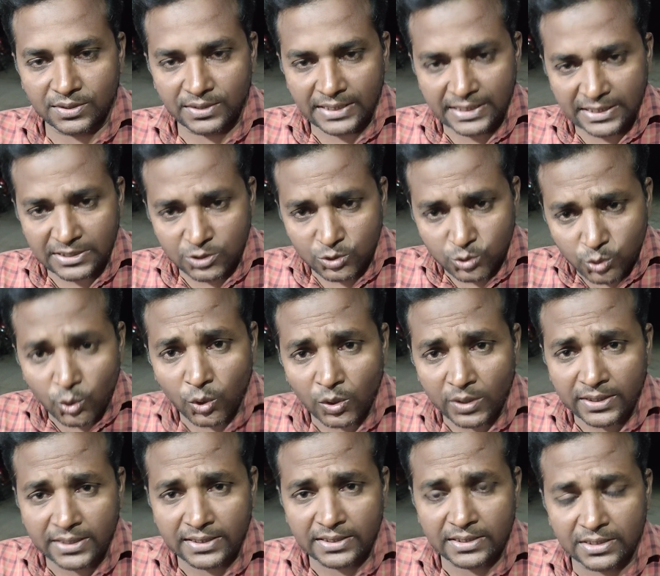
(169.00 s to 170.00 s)
এই
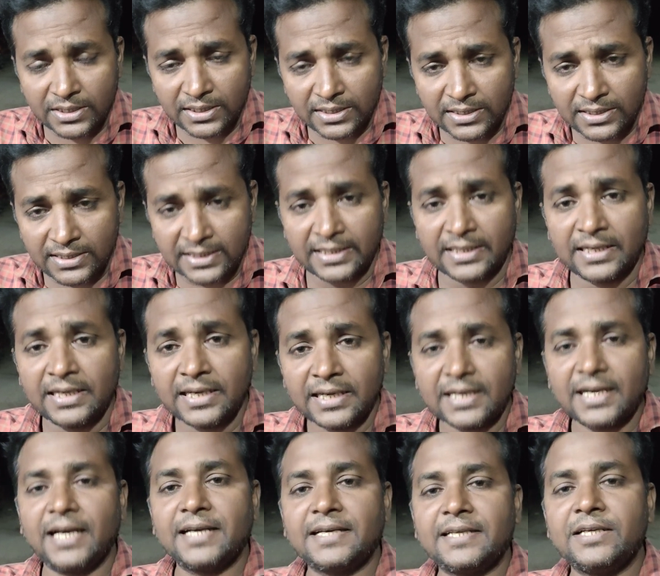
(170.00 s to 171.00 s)
শোককে
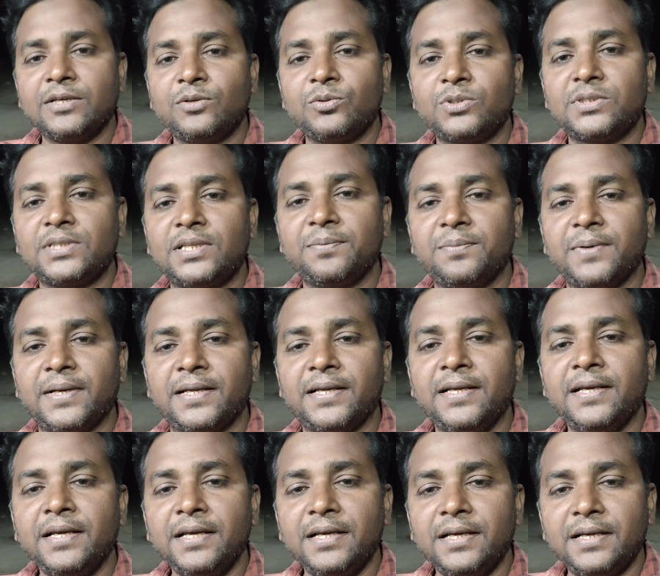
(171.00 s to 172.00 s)
কাটিয়ে উঠতে পারে
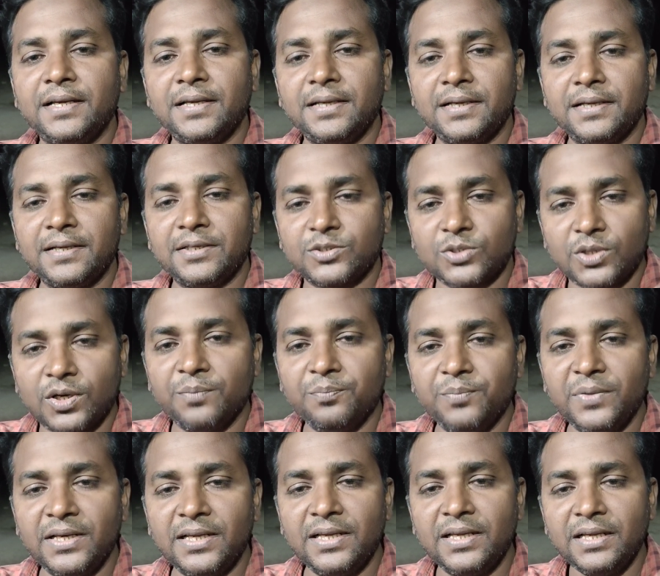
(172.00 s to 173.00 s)
সব
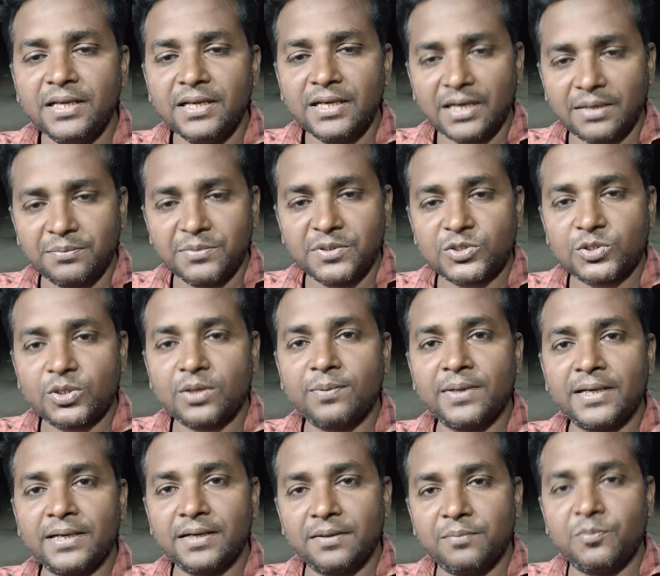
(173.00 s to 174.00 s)
মিলে আমি
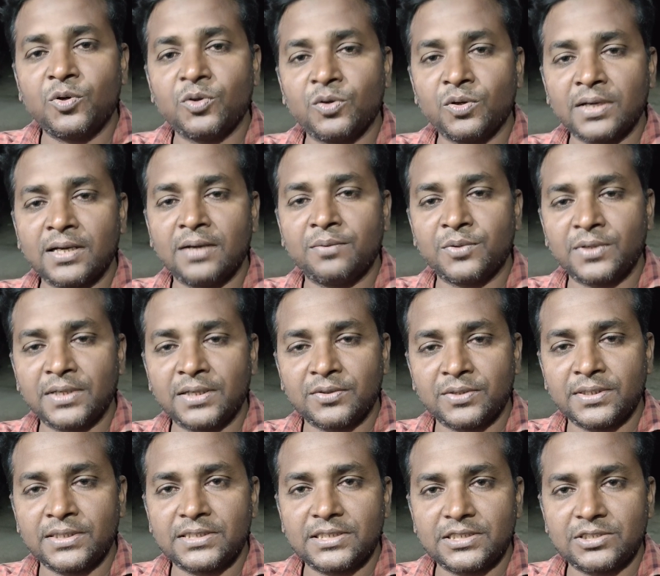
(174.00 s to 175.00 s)
সবার মঙ্গল কামনা
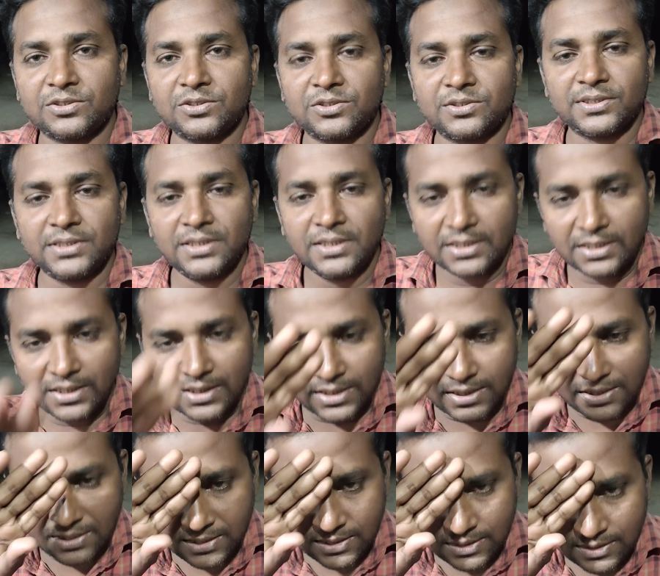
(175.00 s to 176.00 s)
করে শেষ করছি
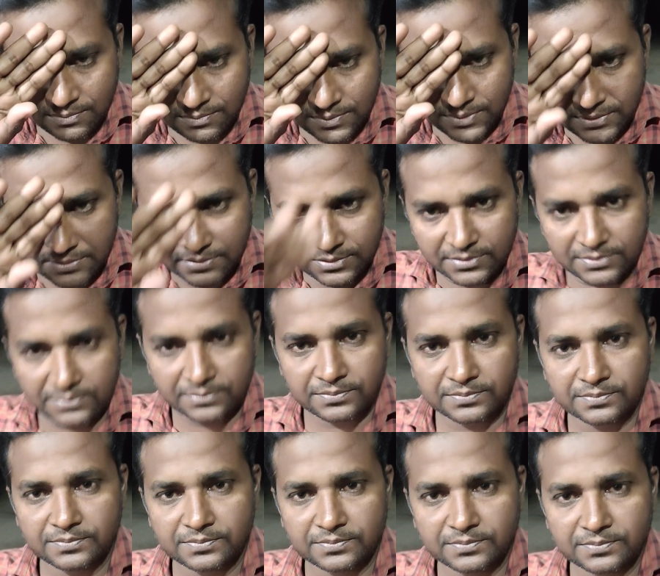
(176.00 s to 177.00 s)
আল্লাহ হাফেজ
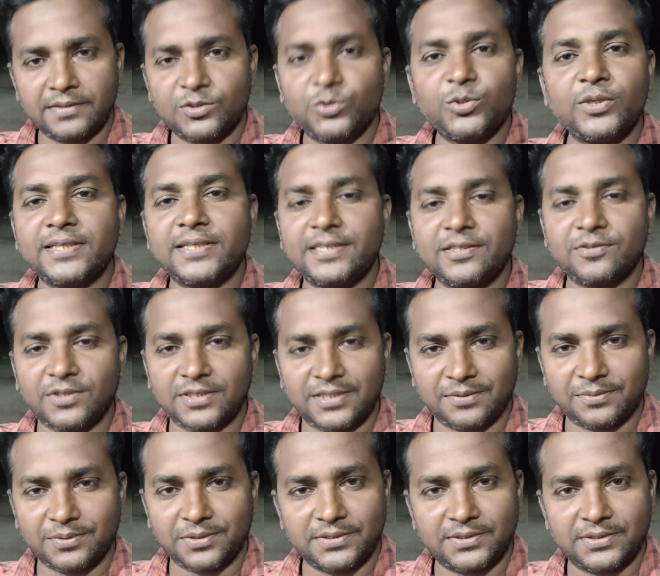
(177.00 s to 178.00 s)
দু একটি কথা
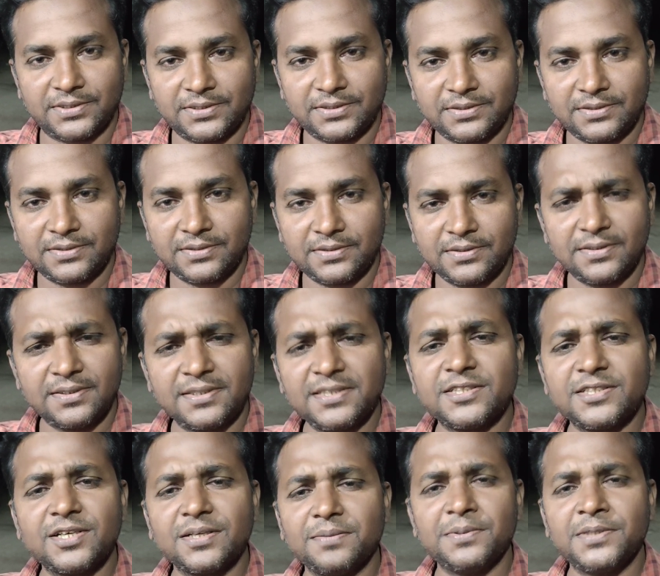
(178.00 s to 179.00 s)
বলছি
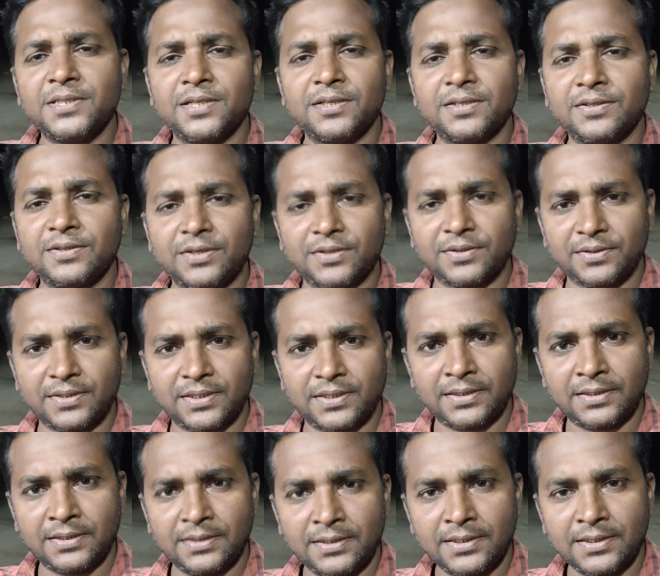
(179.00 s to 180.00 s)
হৃদয় বিদারক ঘটনা
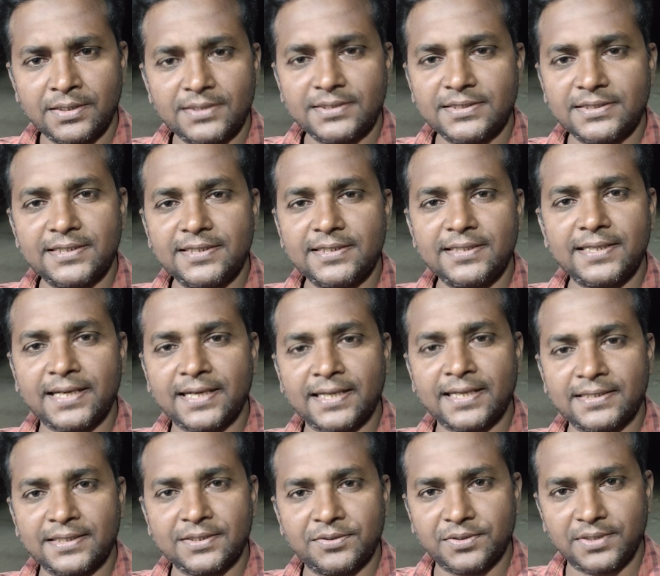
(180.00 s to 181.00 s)
যেটি
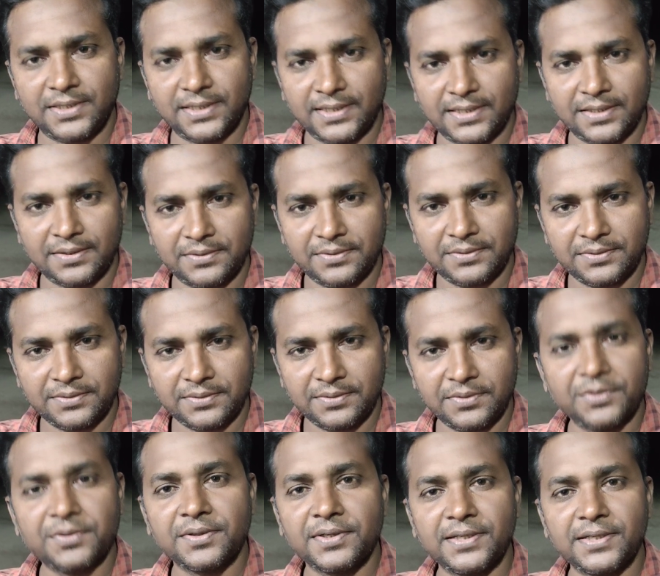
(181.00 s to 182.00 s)
ঢাকাতে ঘটে গেল
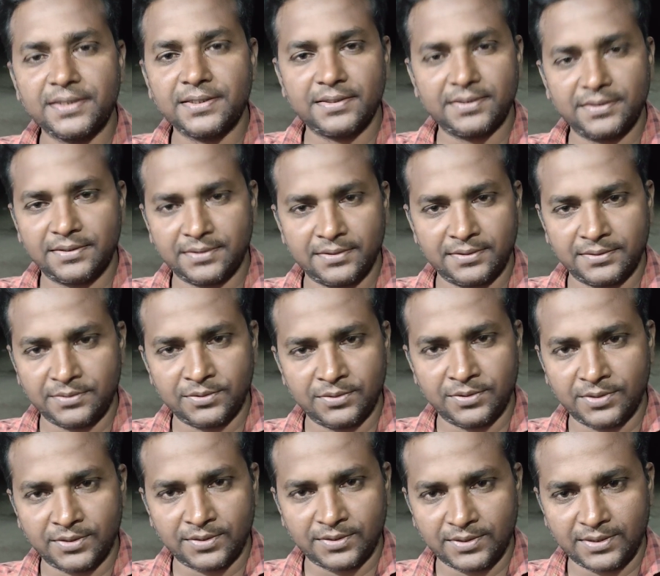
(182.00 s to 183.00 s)
অগ্নি
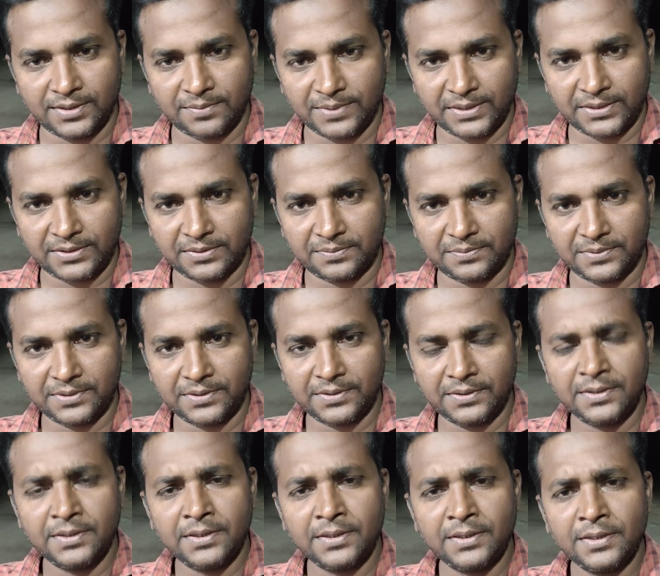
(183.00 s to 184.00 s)
দুর্ঘটনার মাধ্যমে
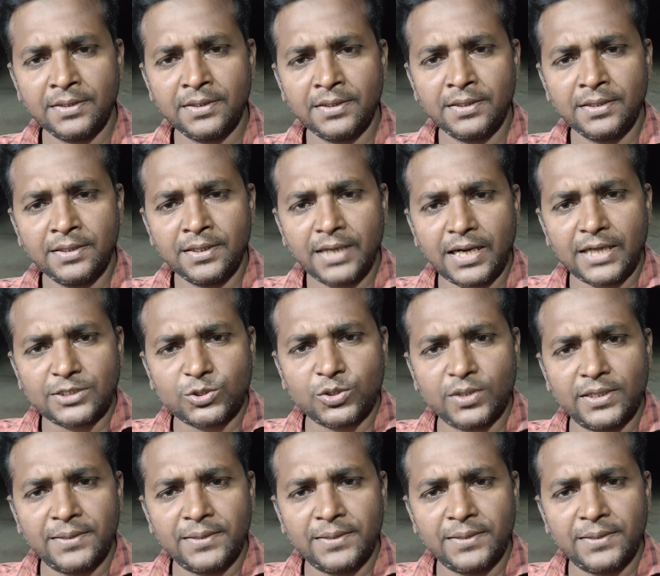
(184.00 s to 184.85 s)
আসলে